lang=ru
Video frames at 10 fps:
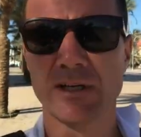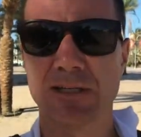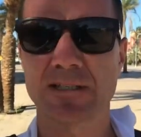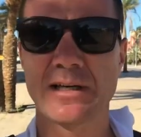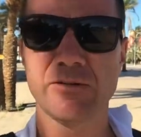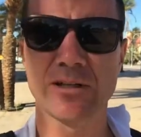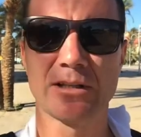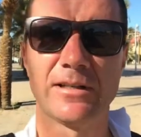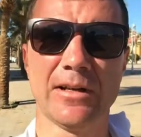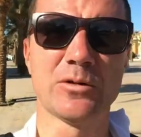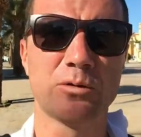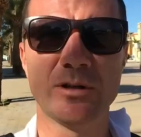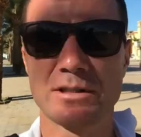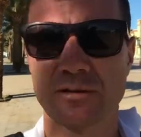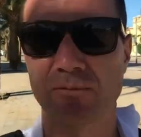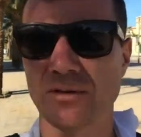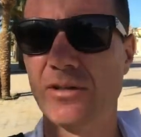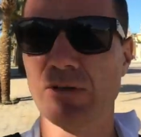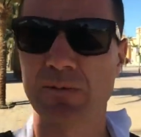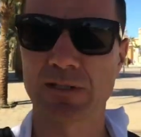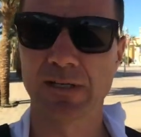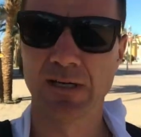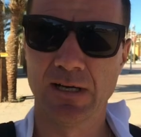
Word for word: советы для туристов в Египте.